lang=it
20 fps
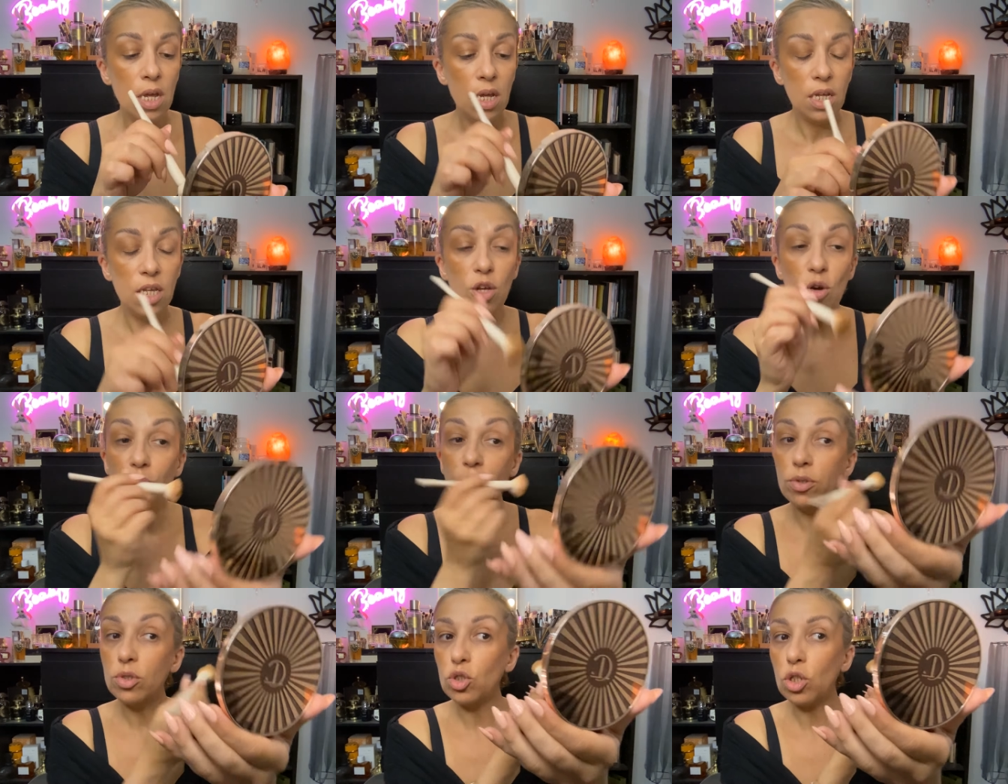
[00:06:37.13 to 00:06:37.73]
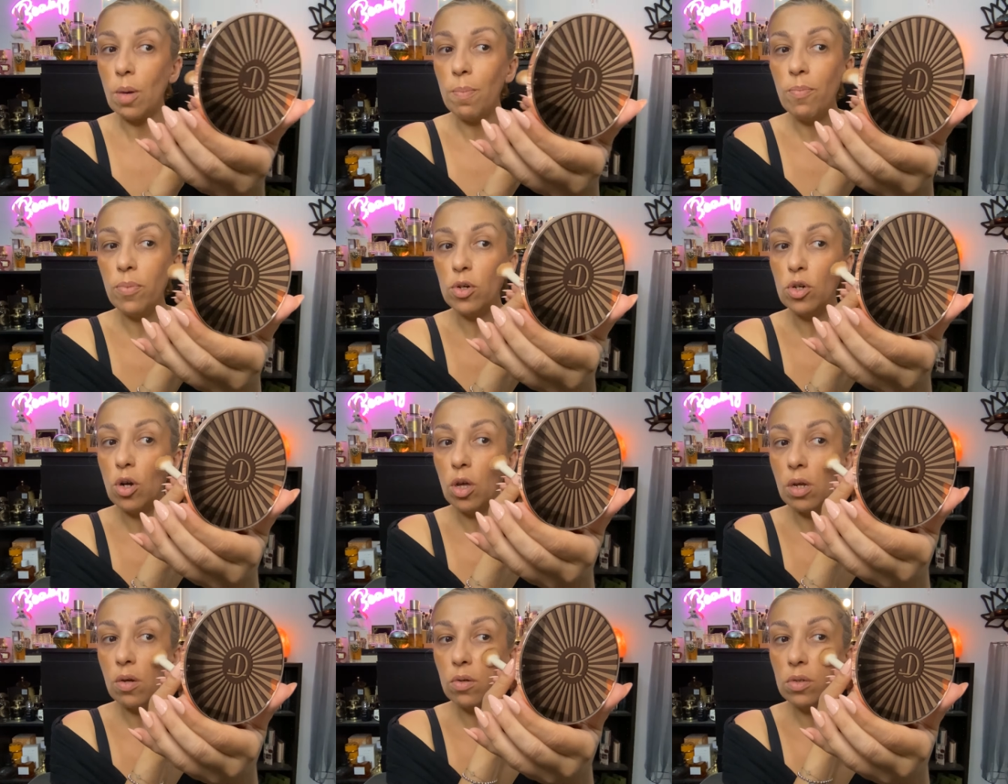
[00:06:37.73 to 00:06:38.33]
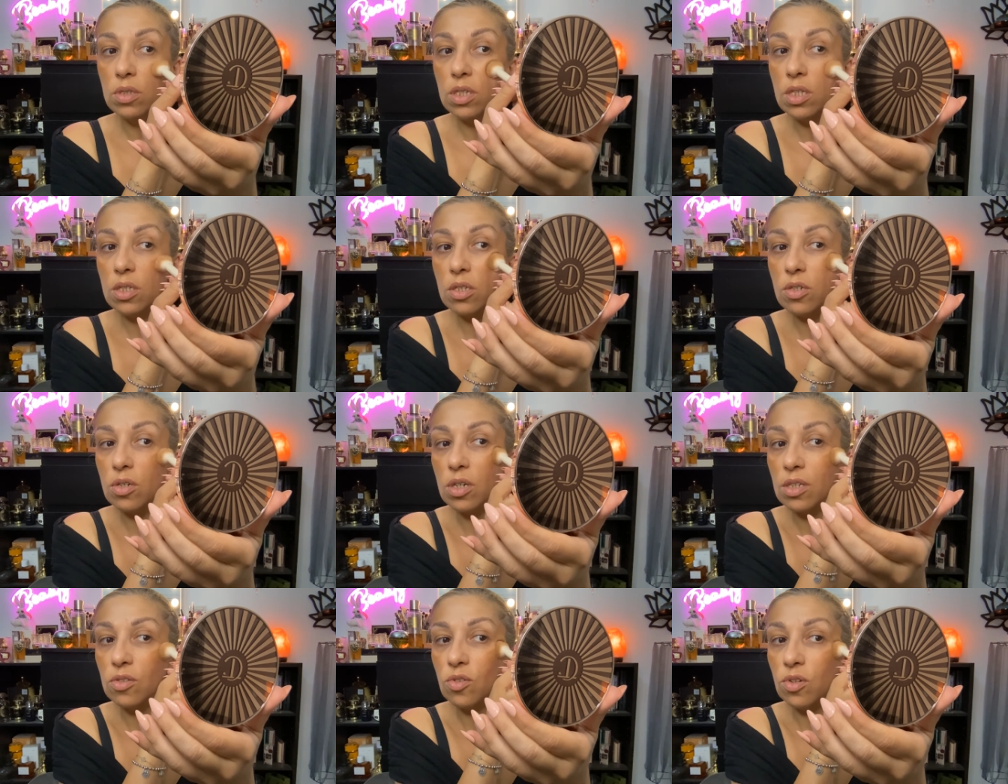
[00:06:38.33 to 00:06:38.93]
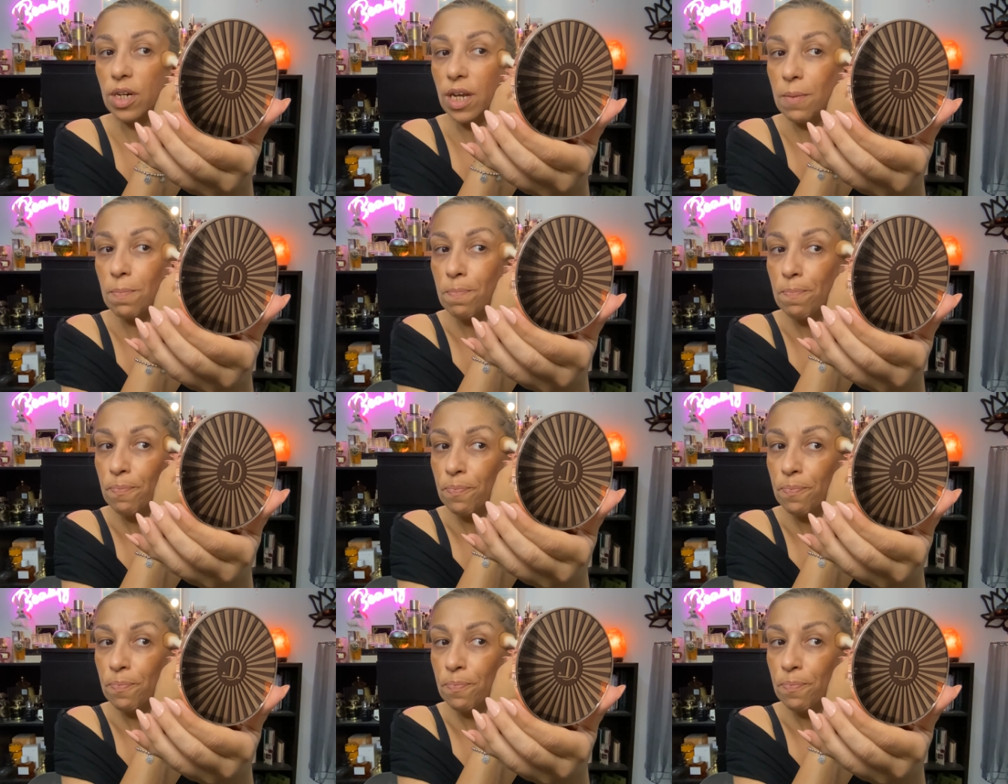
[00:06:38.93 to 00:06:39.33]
Io purtroppo non ho il condizionatore